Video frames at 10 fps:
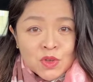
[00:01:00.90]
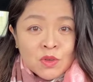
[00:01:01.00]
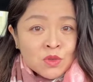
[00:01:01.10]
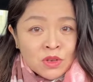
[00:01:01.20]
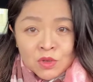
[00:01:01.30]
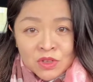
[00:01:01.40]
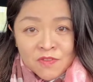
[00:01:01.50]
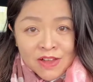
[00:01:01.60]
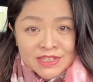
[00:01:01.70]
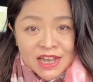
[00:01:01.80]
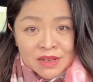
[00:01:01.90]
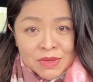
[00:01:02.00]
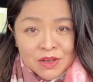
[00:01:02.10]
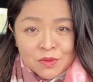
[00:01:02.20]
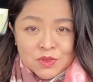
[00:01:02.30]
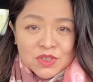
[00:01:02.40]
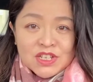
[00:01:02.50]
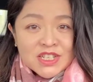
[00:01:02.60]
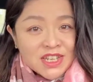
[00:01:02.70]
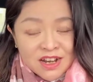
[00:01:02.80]
右多伦多的房价了吗？我觉得
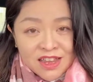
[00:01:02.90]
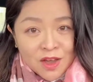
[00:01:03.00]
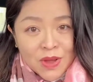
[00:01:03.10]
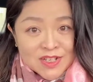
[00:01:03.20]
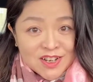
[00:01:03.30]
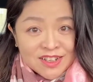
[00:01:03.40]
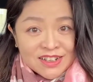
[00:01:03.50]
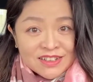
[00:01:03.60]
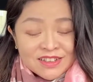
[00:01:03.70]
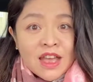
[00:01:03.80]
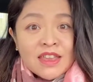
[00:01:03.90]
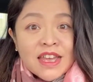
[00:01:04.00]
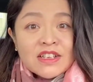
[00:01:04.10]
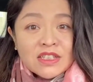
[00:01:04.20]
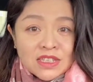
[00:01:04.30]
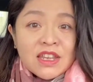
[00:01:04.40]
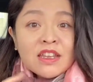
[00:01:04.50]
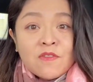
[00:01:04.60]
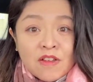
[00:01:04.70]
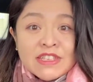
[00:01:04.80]
这显然太夸张了。但是今年
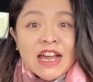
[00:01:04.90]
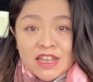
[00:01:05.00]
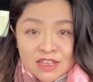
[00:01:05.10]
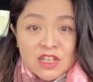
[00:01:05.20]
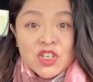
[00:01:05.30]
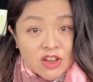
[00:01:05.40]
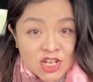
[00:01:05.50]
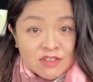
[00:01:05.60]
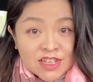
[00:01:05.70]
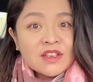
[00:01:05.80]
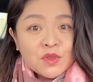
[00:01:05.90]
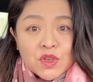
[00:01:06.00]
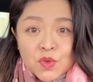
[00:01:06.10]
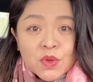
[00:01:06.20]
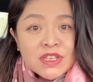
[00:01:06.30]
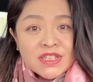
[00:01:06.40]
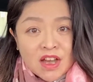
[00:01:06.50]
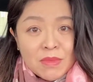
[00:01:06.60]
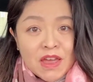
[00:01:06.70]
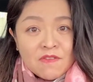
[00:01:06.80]
的房价肯定是要涨的，所以如果你想
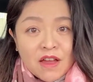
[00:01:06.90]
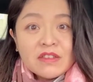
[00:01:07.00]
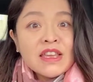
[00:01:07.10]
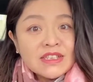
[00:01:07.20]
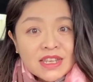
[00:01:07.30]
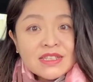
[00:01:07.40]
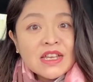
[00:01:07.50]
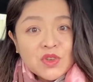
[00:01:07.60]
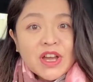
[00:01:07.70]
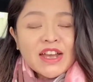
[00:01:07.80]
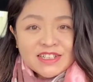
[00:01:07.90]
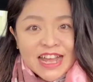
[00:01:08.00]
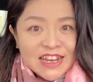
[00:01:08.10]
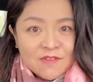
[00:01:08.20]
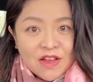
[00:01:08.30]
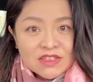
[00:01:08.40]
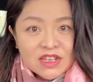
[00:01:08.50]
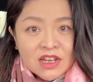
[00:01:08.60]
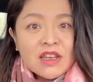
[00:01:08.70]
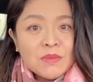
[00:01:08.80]
要卖房，现在就要开始打理房子
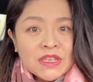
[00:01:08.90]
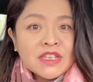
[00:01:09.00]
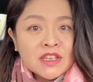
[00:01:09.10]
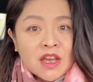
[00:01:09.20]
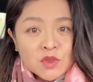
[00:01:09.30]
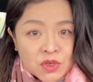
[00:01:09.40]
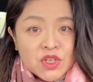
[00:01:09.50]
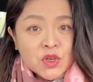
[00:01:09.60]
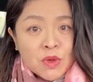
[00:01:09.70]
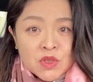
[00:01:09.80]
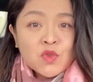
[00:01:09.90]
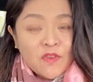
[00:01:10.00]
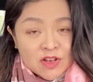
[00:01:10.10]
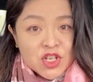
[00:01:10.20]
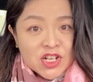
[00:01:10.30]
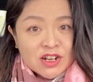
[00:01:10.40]
了，并且呢，要随时关注房市。